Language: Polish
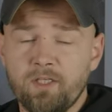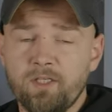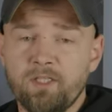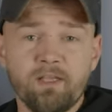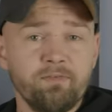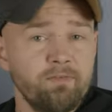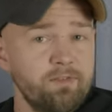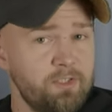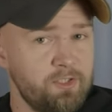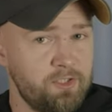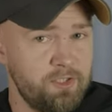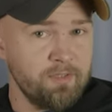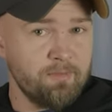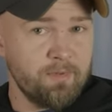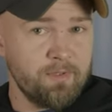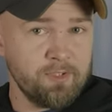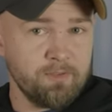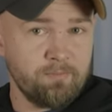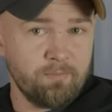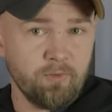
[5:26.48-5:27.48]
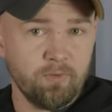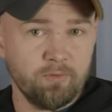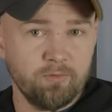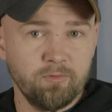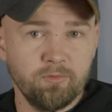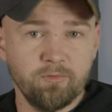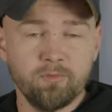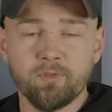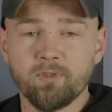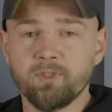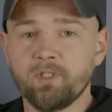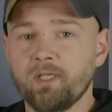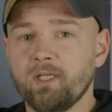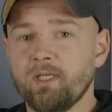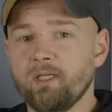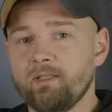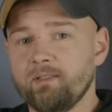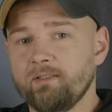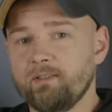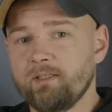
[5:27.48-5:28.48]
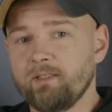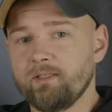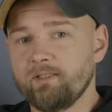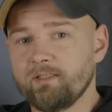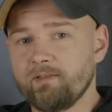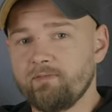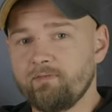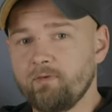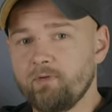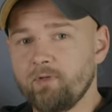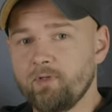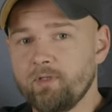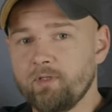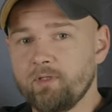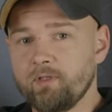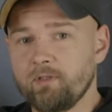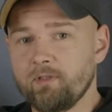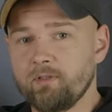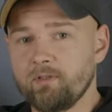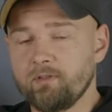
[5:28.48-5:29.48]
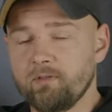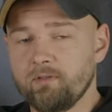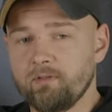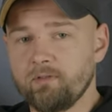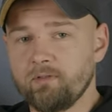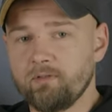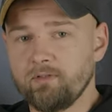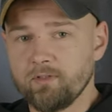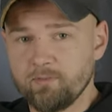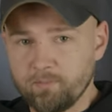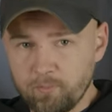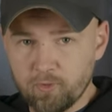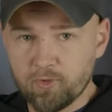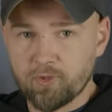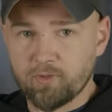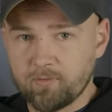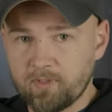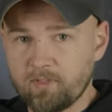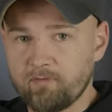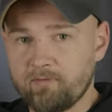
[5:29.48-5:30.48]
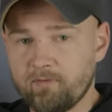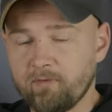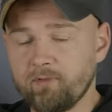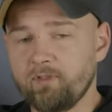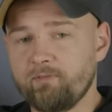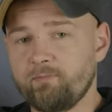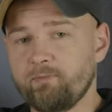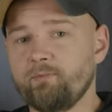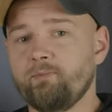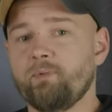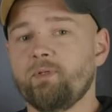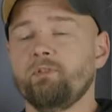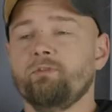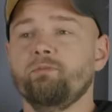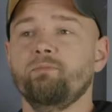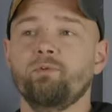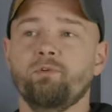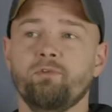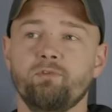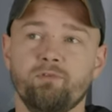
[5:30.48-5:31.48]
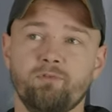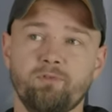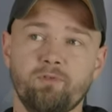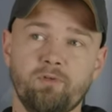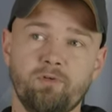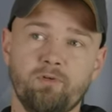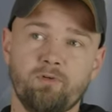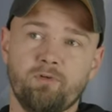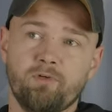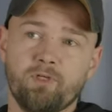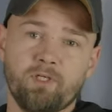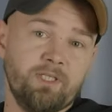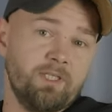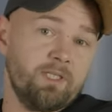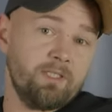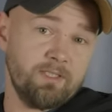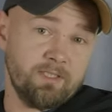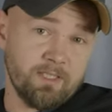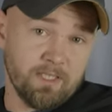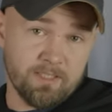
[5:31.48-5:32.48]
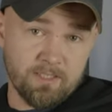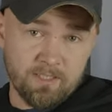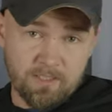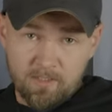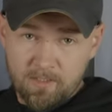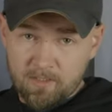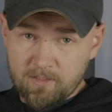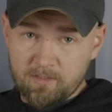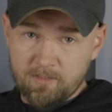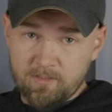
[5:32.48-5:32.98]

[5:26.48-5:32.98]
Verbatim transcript: I nawet jeśli nie będzie prądu, te, te zawory spuszczą nam wodę w przypadku mrozu do kanalizacji.